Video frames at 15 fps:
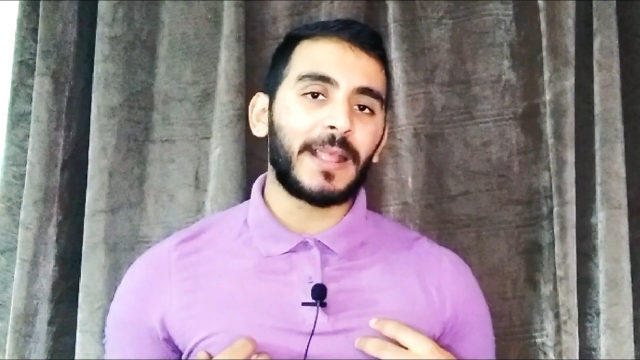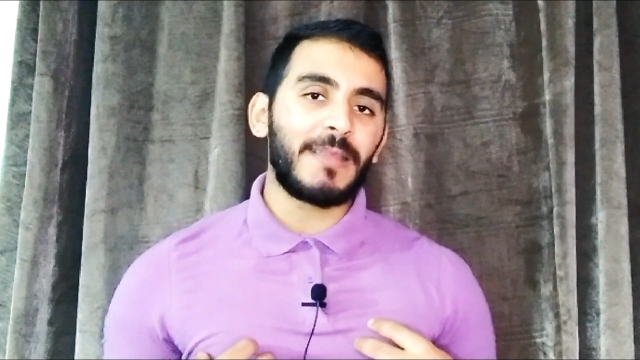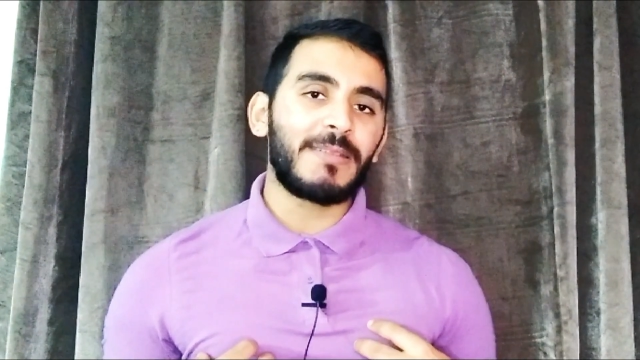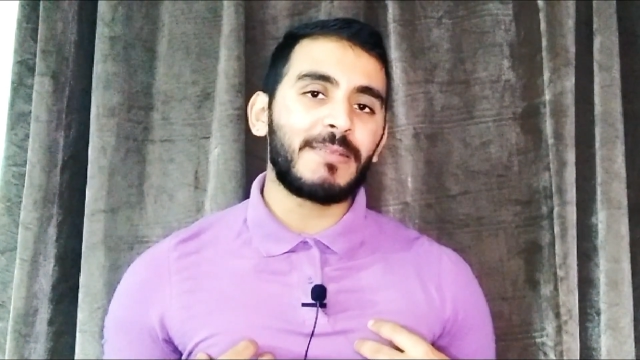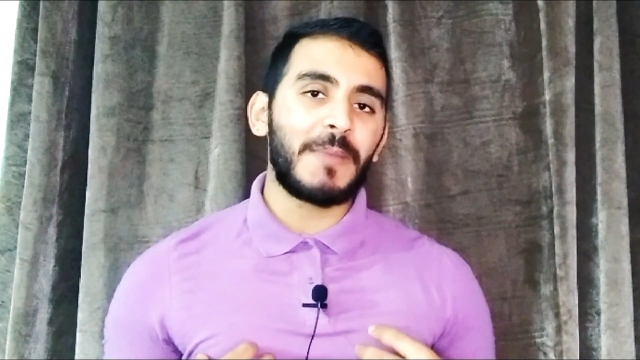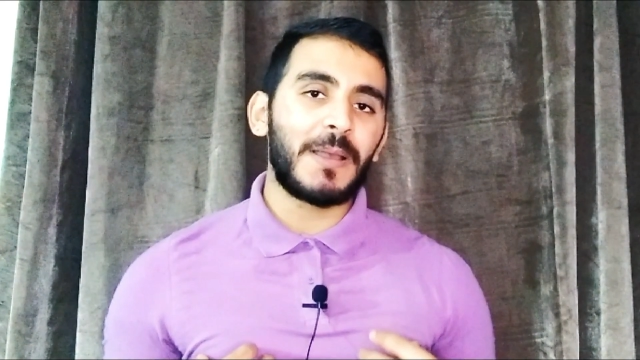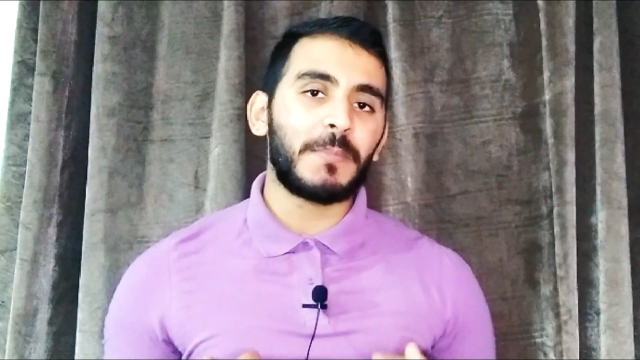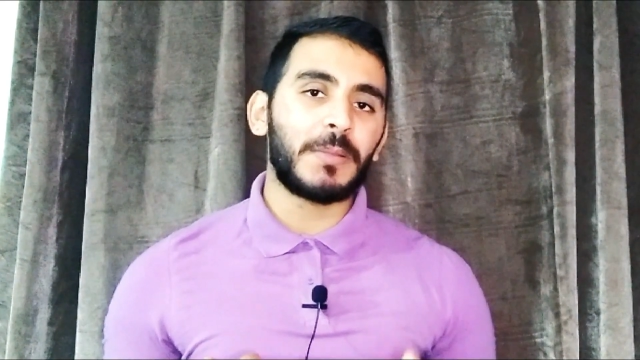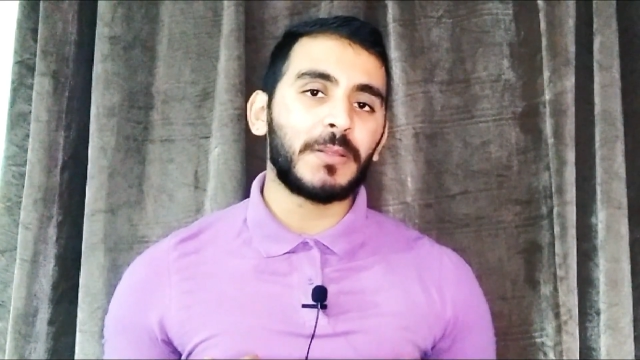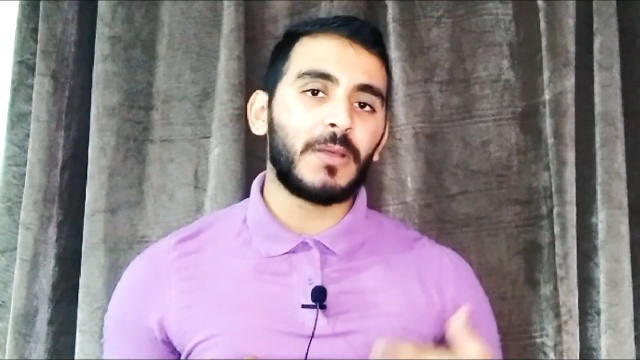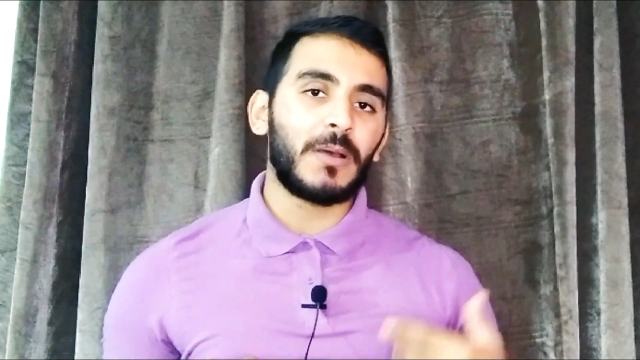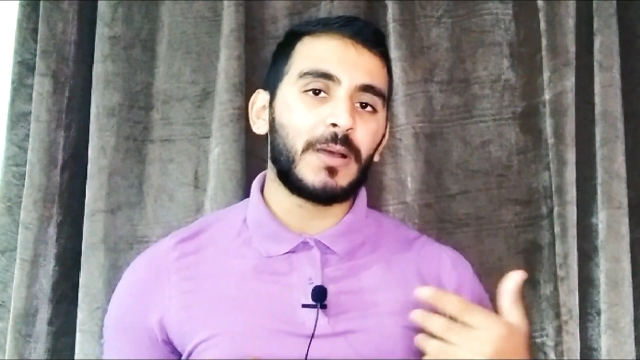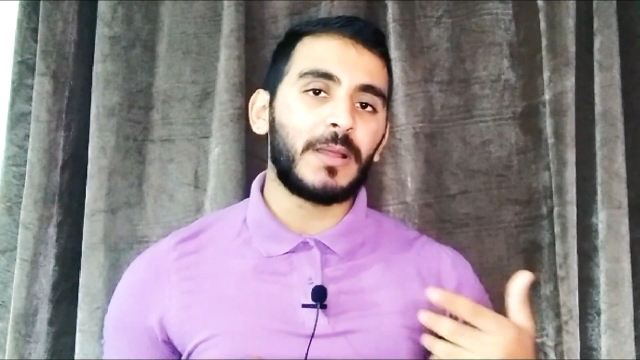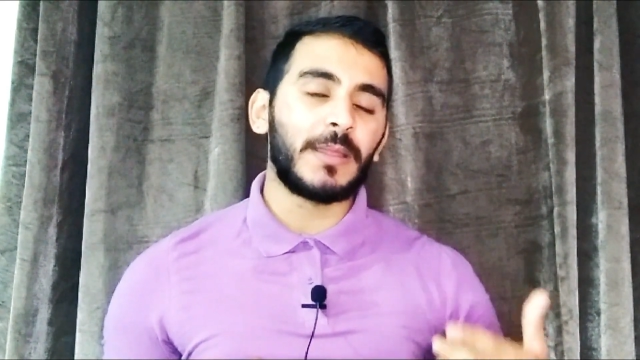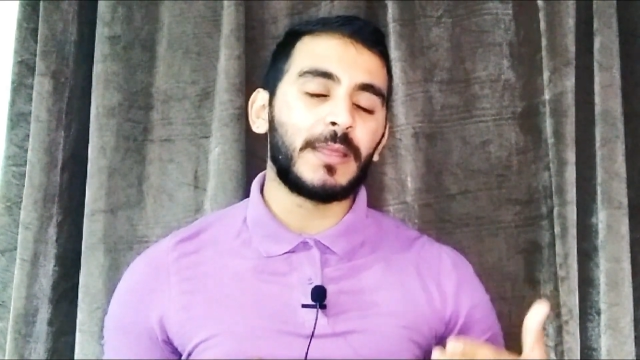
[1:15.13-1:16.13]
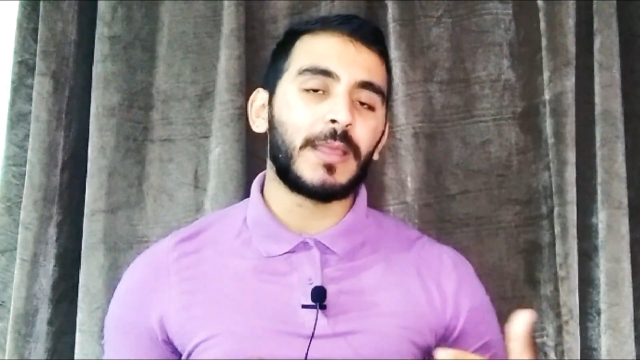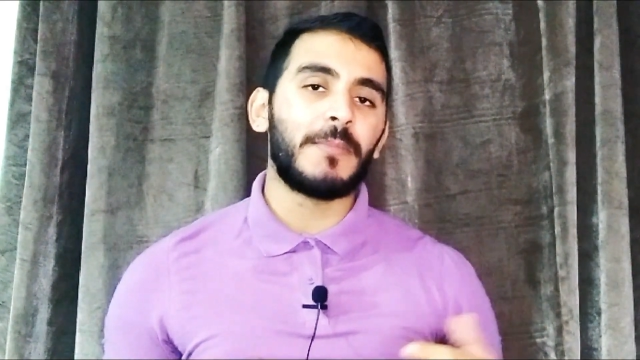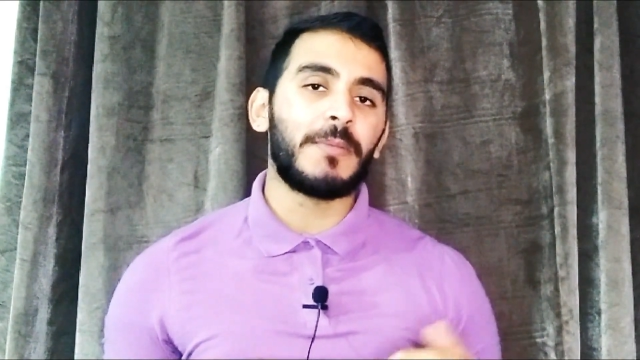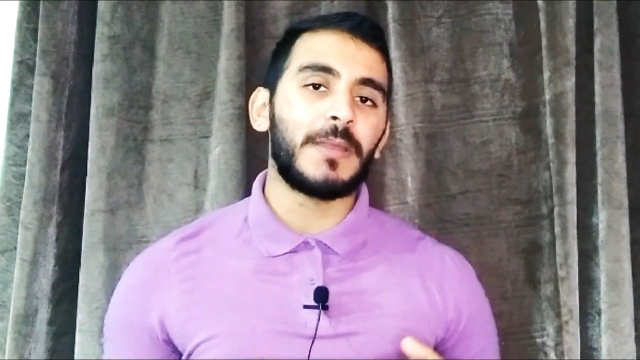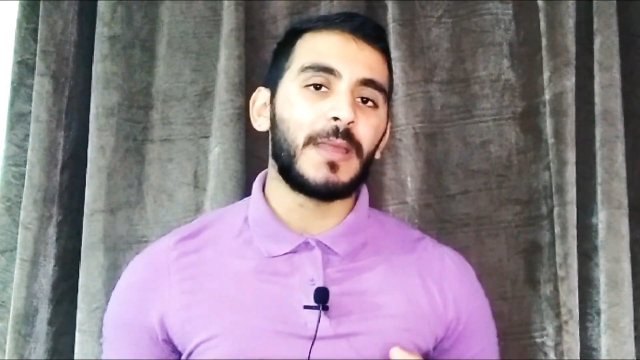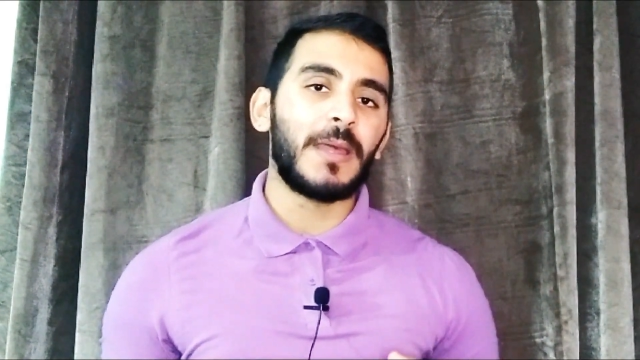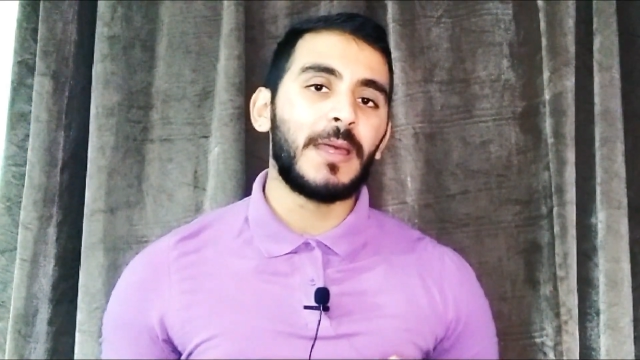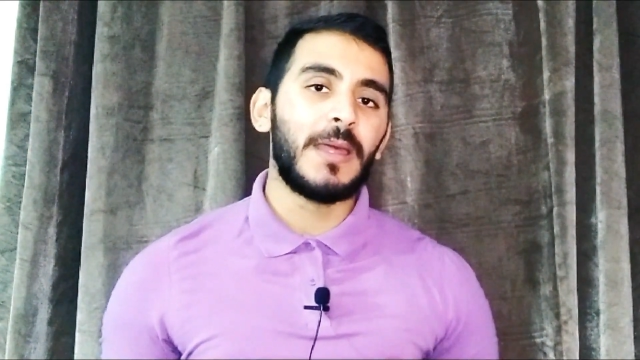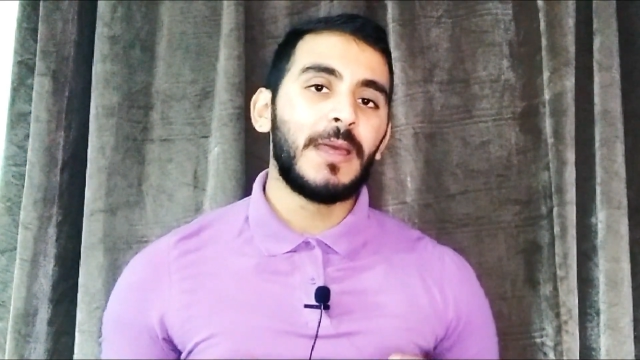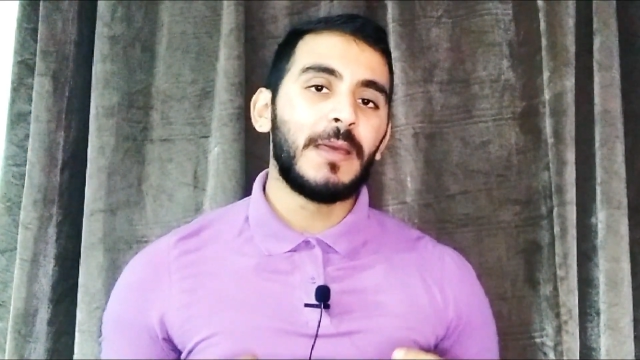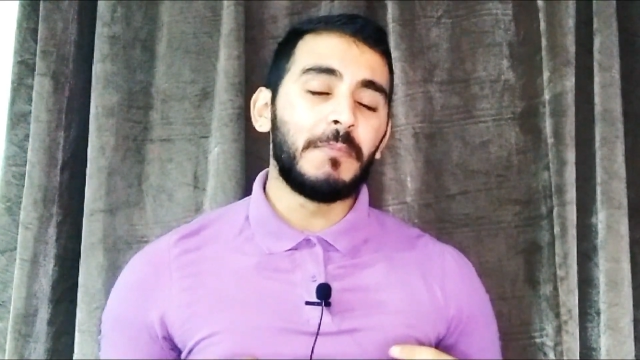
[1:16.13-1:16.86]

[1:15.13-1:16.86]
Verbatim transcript: جسمك بالطاقه الايجابيه